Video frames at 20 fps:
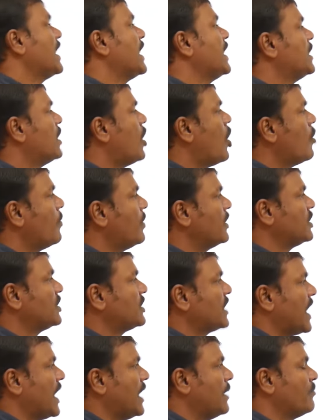ఇన్ హౌ మచ్
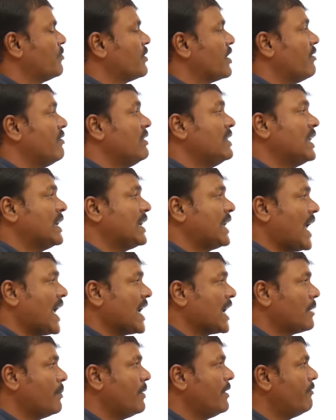time విల్ ద
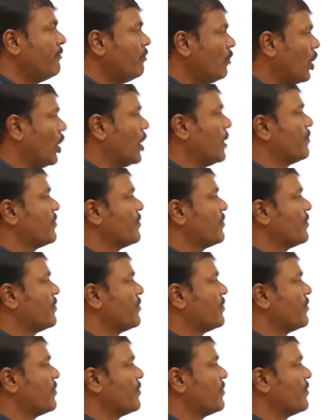ట్యాంక్ బి ఫుల్